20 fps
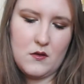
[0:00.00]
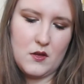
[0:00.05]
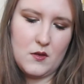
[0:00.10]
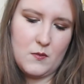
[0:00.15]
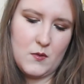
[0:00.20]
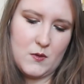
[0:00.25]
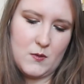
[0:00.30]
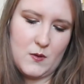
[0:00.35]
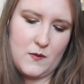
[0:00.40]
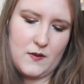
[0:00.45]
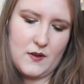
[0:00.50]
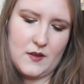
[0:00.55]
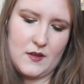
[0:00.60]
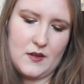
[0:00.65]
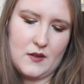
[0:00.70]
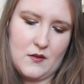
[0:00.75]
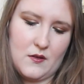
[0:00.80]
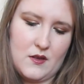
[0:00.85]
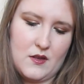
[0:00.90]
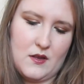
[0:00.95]
on też może być
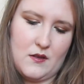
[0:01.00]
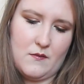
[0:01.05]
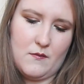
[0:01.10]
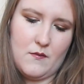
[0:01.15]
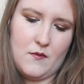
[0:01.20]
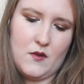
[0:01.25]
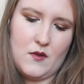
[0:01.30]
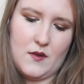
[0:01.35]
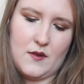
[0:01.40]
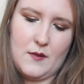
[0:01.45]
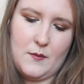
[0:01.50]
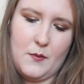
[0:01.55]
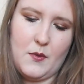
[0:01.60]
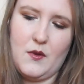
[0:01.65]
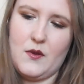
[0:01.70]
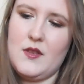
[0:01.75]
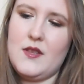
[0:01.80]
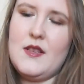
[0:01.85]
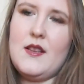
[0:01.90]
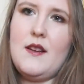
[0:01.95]
fajny jako cień. No nic,
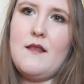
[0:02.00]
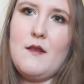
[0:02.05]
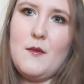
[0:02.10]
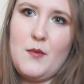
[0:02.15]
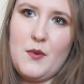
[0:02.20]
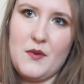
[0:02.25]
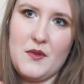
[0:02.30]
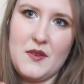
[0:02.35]
porozcierałam,